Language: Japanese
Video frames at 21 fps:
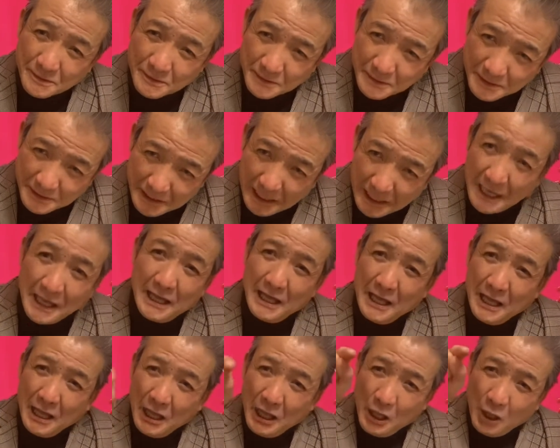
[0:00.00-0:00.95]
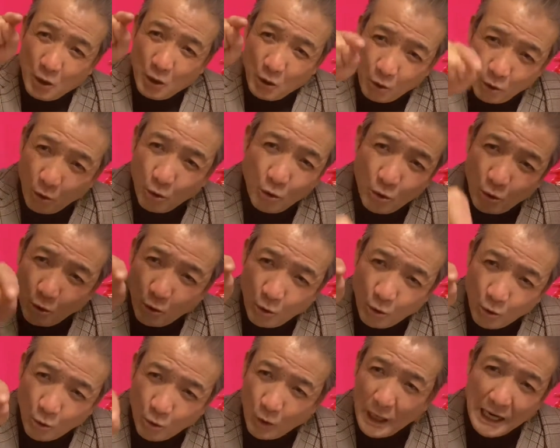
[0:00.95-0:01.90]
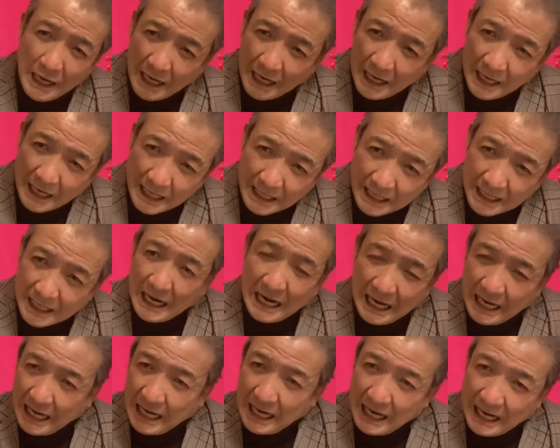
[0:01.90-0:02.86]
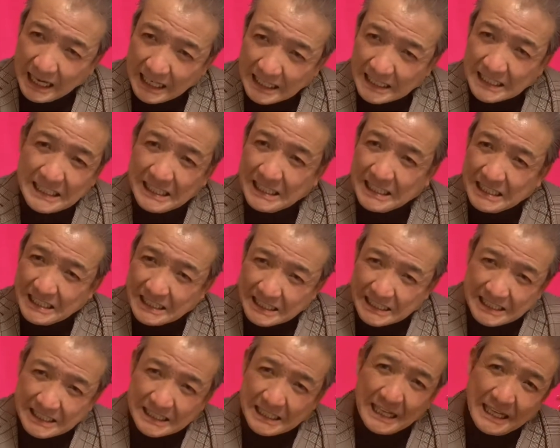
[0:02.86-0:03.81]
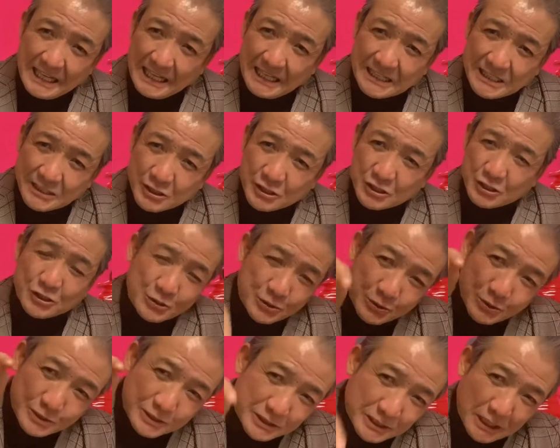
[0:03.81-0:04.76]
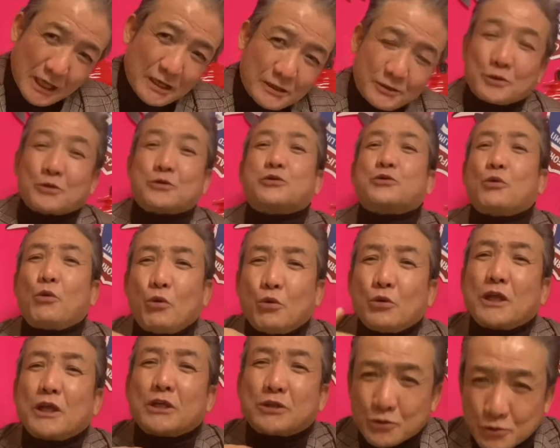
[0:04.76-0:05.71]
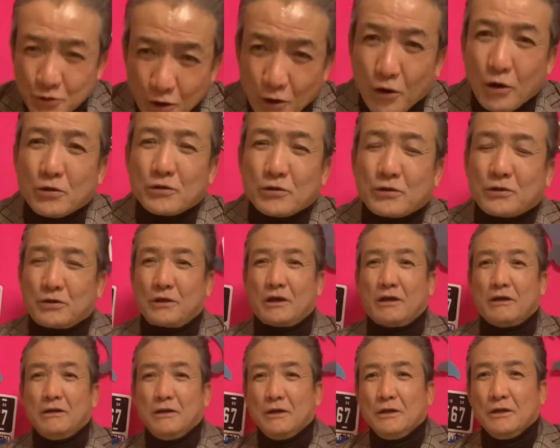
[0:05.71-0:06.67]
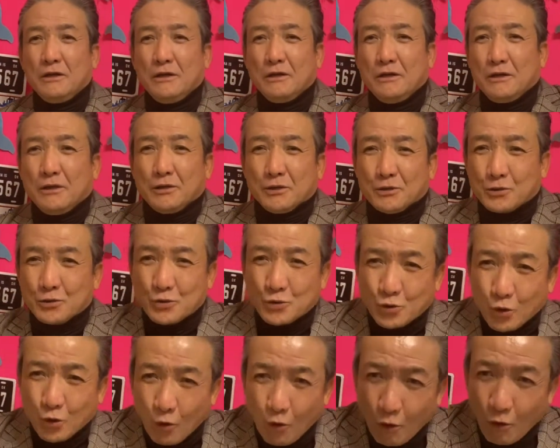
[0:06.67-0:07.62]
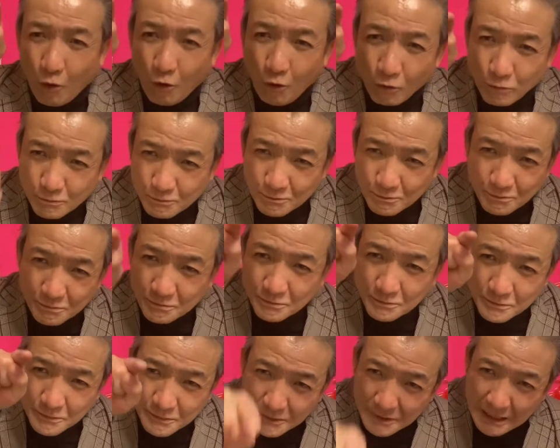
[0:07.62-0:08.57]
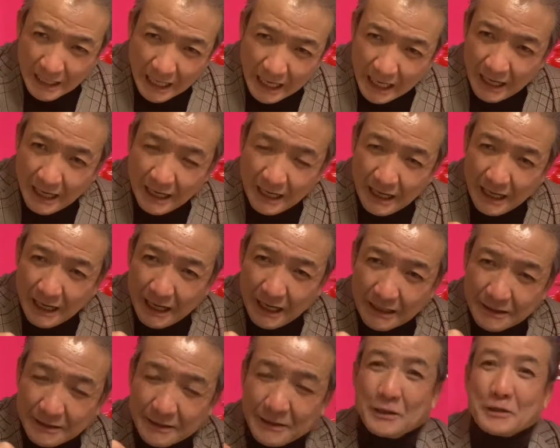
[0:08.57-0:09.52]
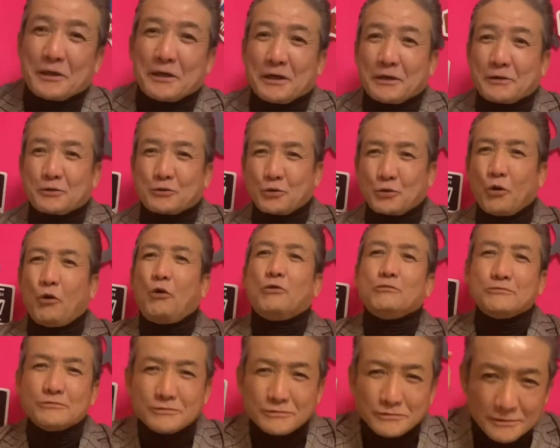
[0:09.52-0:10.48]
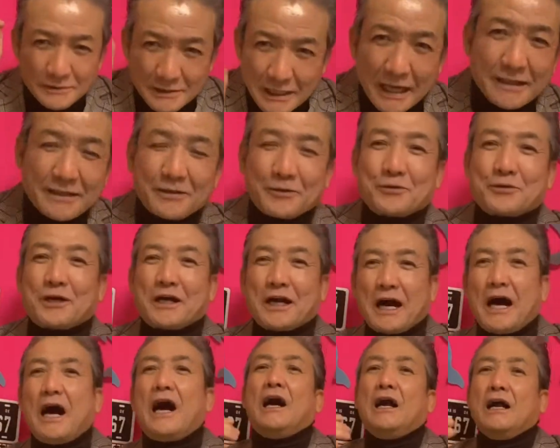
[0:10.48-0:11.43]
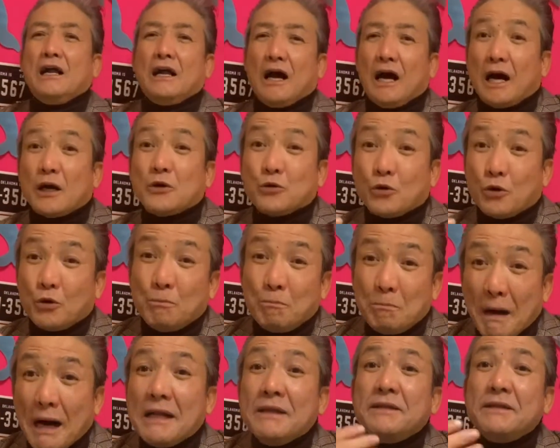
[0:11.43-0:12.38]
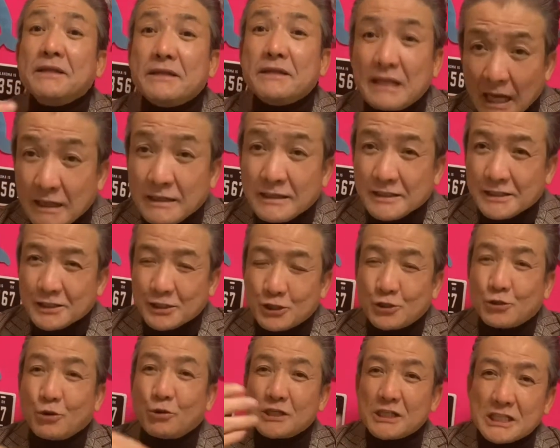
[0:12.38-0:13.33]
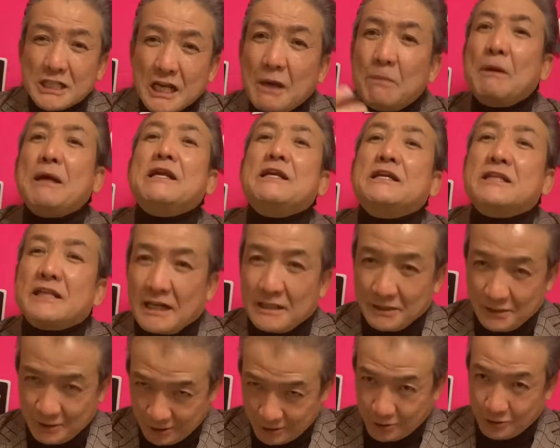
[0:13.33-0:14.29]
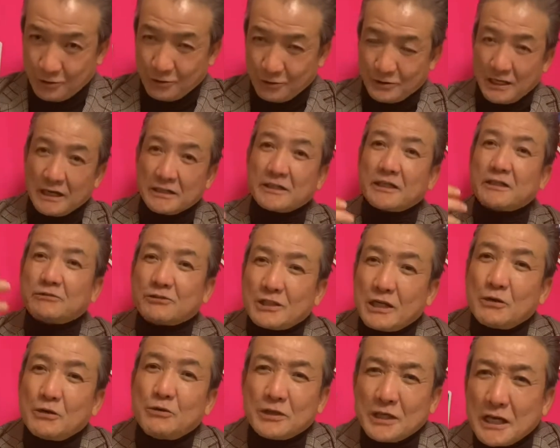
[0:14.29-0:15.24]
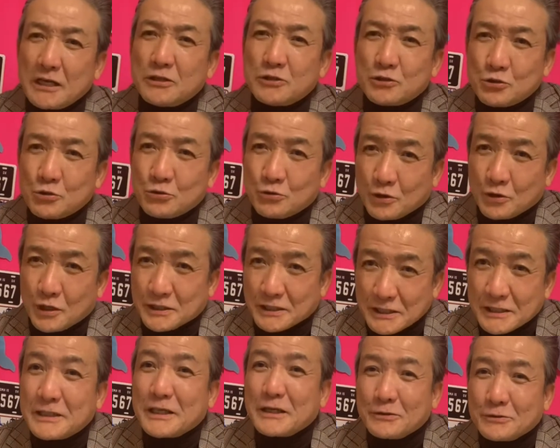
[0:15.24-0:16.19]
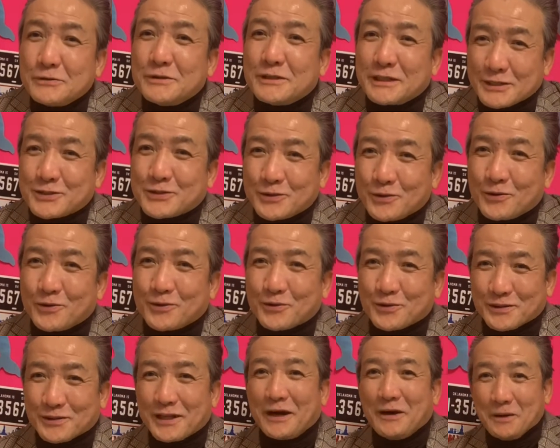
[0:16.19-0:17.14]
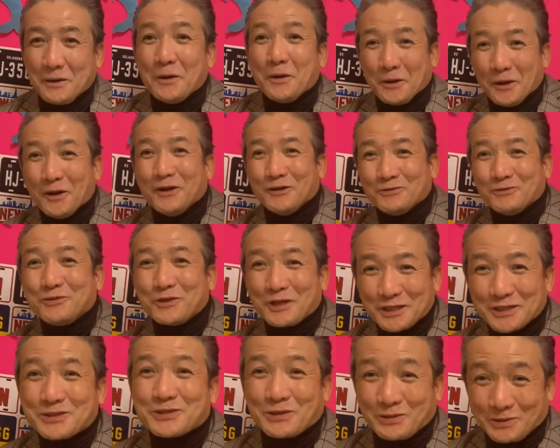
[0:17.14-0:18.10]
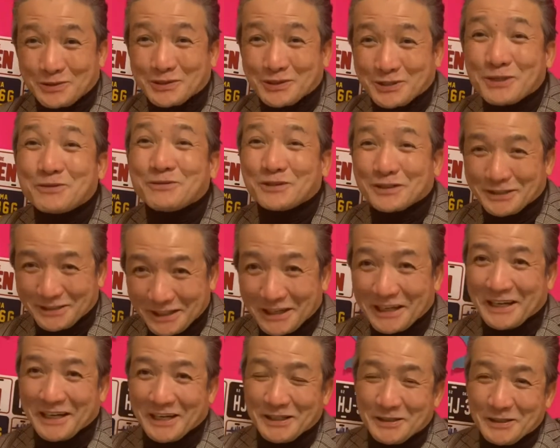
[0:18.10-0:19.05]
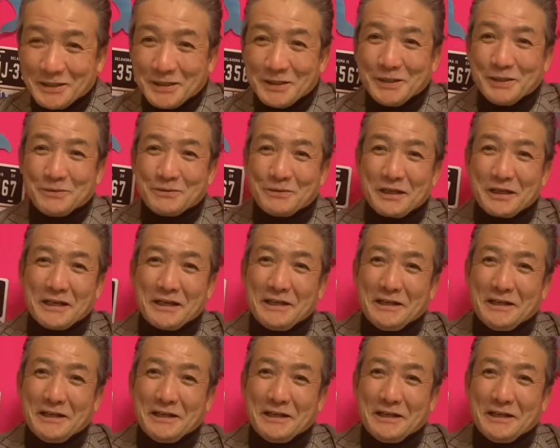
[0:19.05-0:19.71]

て終わらいですかって、そうですよって、どんなって、どんなっていうか、あ、あの、漫談一人喋りなんですよ。浅草の劇場とか出てるんですよ。とか、嬉しそうにしてくれて。で、